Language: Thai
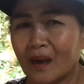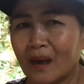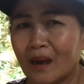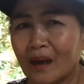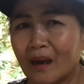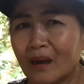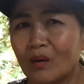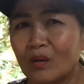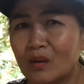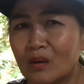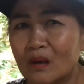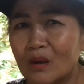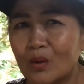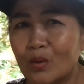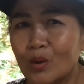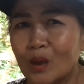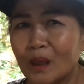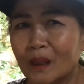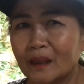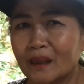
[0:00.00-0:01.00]
ก็คือค
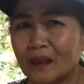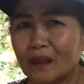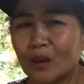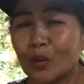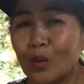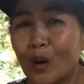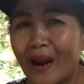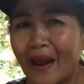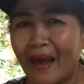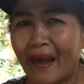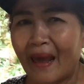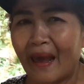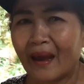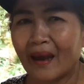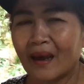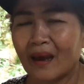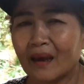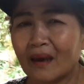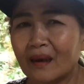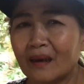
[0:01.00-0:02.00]
วรจะดูแล
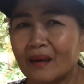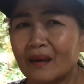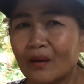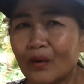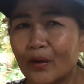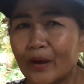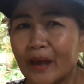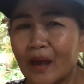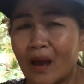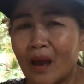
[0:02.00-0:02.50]
ค่ะก็โดย